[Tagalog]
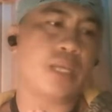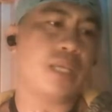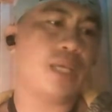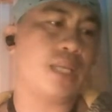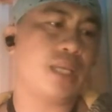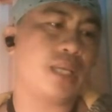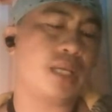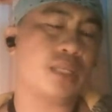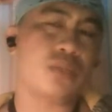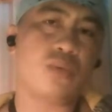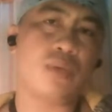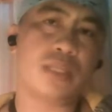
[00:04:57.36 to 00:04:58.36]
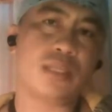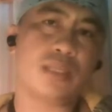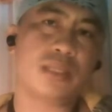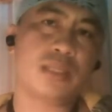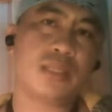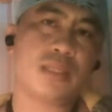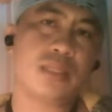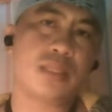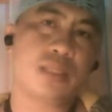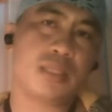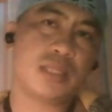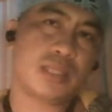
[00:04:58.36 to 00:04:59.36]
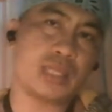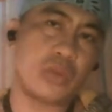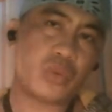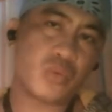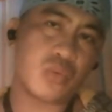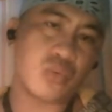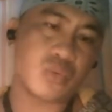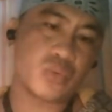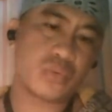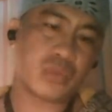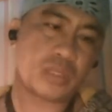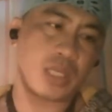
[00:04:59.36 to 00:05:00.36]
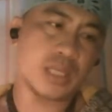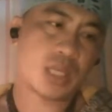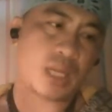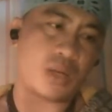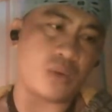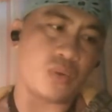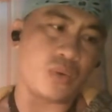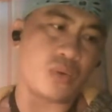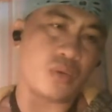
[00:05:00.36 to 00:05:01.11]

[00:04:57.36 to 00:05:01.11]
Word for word: Yan ang nakasulat sa utos, sa tao.